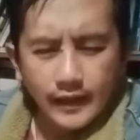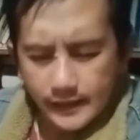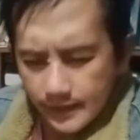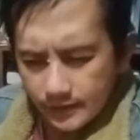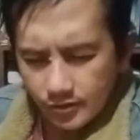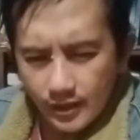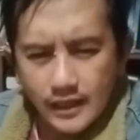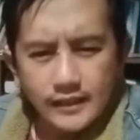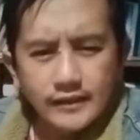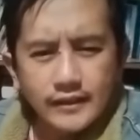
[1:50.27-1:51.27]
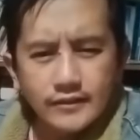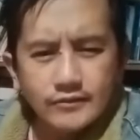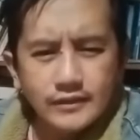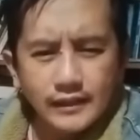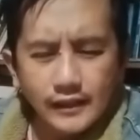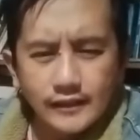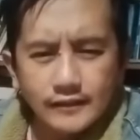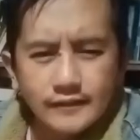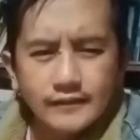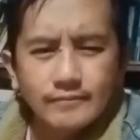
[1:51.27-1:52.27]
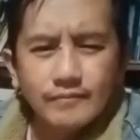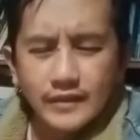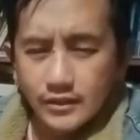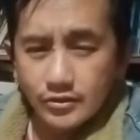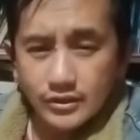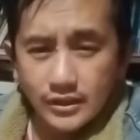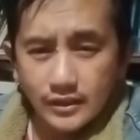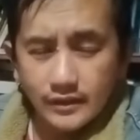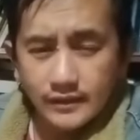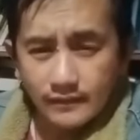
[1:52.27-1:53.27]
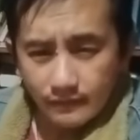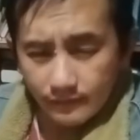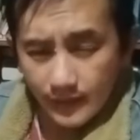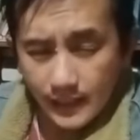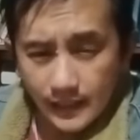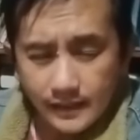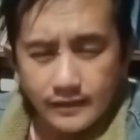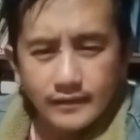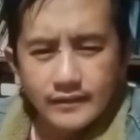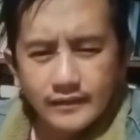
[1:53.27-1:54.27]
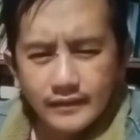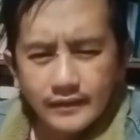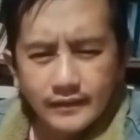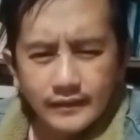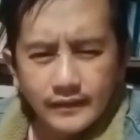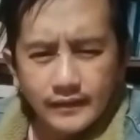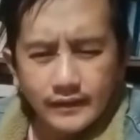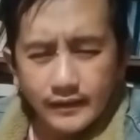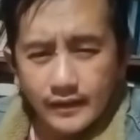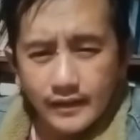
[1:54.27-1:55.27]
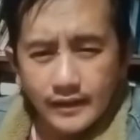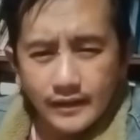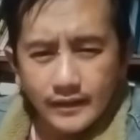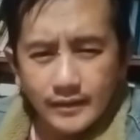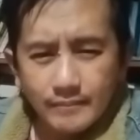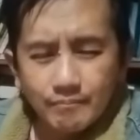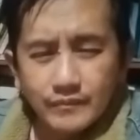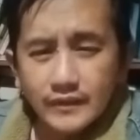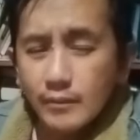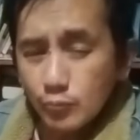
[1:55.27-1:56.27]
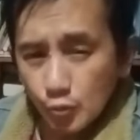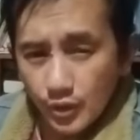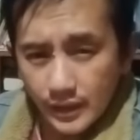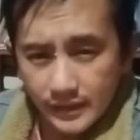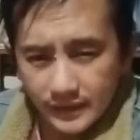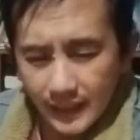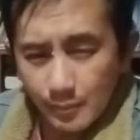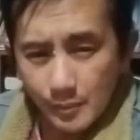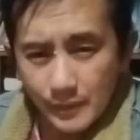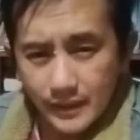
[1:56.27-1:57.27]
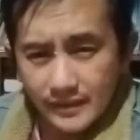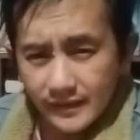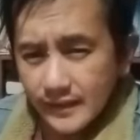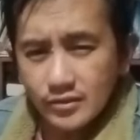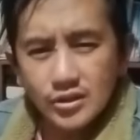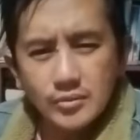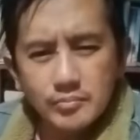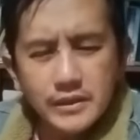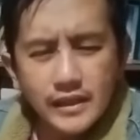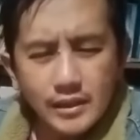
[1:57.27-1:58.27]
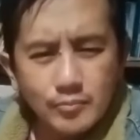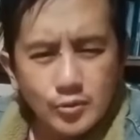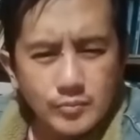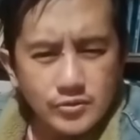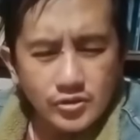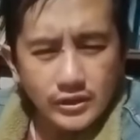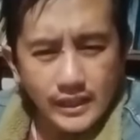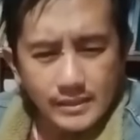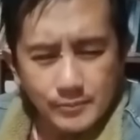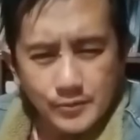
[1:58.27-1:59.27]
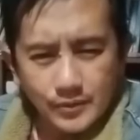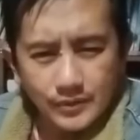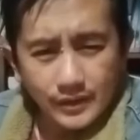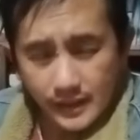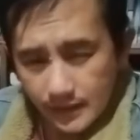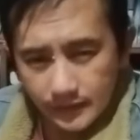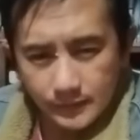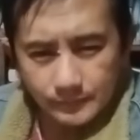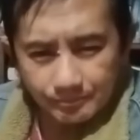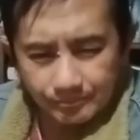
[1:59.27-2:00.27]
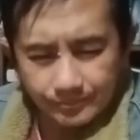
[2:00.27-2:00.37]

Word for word: Anya iti dalan nga dito nga nalintag, dito iti dalan nga napnuan iti kapapanan nga dito iti pinaka-purpose iti apo kada tayo.